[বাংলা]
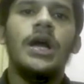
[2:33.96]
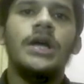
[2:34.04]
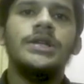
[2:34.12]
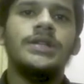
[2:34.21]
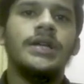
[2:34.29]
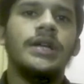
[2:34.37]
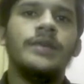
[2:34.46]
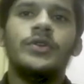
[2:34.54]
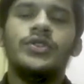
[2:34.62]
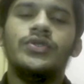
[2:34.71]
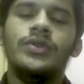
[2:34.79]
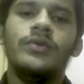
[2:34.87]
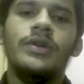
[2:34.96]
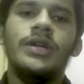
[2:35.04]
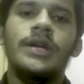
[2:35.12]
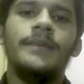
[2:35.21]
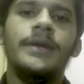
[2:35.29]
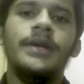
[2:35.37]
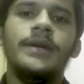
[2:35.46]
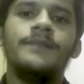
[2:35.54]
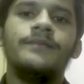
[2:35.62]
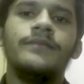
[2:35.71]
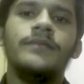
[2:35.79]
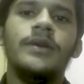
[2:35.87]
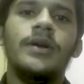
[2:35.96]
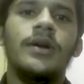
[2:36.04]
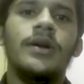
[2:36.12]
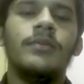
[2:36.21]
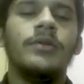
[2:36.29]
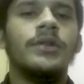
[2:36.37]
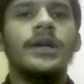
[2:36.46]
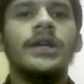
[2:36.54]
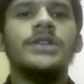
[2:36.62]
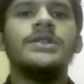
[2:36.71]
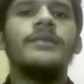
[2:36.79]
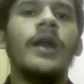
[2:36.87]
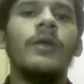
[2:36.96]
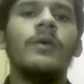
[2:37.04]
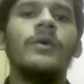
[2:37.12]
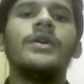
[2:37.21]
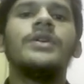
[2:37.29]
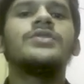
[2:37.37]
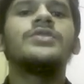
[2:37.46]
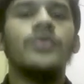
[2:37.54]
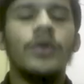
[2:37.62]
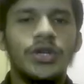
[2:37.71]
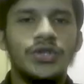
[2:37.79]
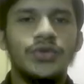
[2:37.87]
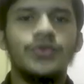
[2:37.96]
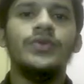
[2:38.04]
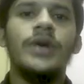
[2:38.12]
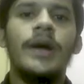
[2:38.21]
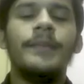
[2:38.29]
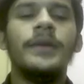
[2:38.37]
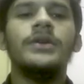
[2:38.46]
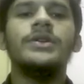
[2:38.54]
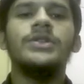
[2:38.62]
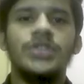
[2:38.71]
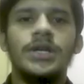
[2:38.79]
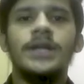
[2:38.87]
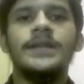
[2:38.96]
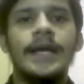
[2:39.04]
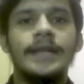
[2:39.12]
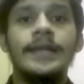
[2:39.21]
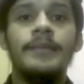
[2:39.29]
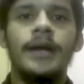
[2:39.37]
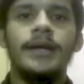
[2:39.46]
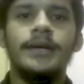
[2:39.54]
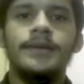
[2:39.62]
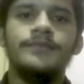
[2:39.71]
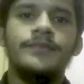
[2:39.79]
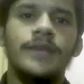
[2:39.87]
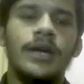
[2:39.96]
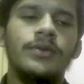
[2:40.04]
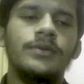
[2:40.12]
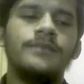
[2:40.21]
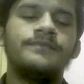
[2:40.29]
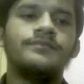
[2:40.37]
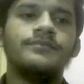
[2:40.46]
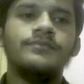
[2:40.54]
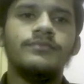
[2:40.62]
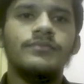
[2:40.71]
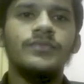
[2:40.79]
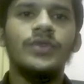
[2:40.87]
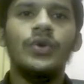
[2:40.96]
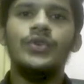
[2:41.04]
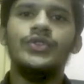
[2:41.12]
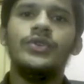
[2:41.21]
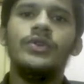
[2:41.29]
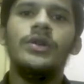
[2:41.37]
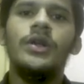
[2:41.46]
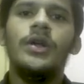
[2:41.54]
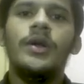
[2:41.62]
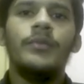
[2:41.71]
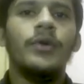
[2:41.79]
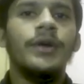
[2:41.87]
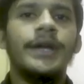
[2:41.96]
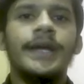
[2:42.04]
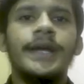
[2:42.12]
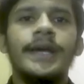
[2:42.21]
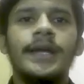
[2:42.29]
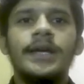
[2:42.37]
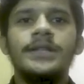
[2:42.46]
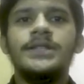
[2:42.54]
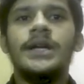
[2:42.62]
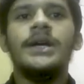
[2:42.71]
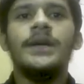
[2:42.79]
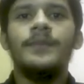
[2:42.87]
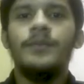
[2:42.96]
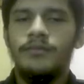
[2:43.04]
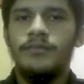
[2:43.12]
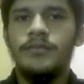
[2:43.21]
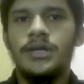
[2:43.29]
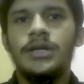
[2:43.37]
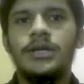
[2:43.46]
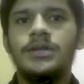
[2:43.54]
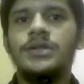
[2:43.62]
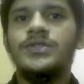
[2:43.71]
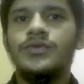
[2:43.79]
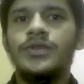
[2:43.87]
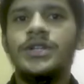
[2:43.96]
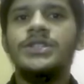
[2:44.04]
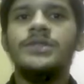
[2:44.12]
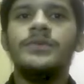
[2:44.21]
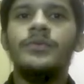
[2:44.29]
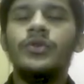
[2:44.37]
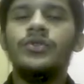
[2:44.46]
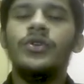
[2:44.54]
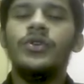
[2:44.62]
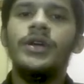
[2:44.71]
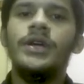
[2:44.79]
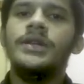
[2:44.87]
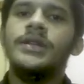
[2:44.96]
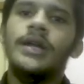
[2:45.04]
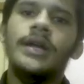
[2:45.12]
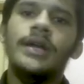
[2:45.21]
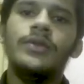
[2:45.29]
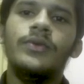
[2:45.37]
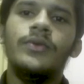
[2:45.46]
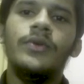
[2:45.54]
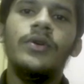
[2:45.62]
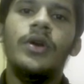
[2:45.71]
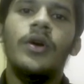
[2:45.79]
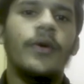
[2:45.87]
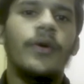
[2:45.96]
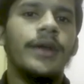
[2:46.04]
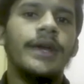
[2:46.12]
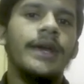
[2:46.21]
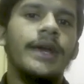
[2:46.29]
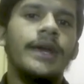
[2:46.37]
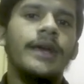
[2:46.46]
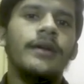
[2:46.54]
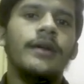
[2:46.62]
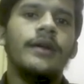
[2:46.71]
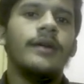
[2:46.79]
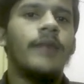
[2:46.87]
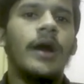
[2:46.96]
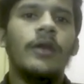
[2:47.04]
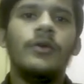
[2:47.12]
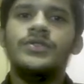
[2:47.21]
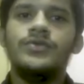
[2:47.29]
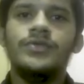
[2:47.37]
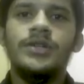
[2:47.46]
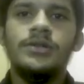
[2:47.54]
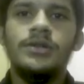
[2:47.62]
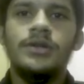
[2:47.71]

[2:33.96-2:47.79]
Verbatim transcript: সেখানে পড়াশোনা করলে আপনি বলতে গেলে একটা ভালো কিছু করার সুযোগ আপনার ইনশাল্লাহ থাকতে পারে কারণ ওই সকল পলিটেকনিক্যালে যারা মানে স্টুডেন্ট হিসেবে পড়তে হয় তারা কিন্তু অনেকেই ভালো স্টুডেন্ট